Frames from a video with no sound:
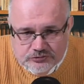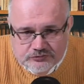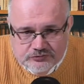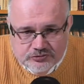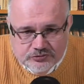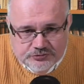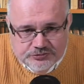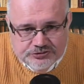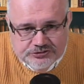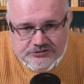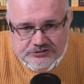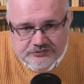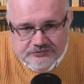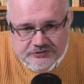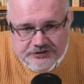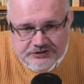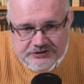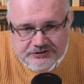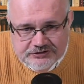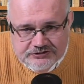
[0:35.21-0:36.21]
в том числе
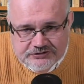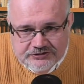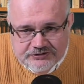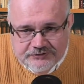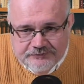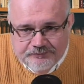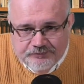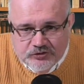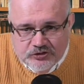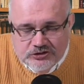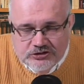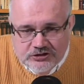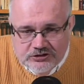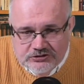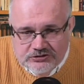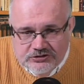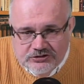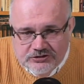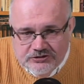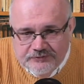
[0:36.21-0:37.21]
военный и так
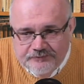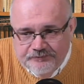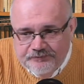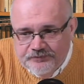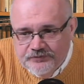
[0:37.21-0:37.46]
далее.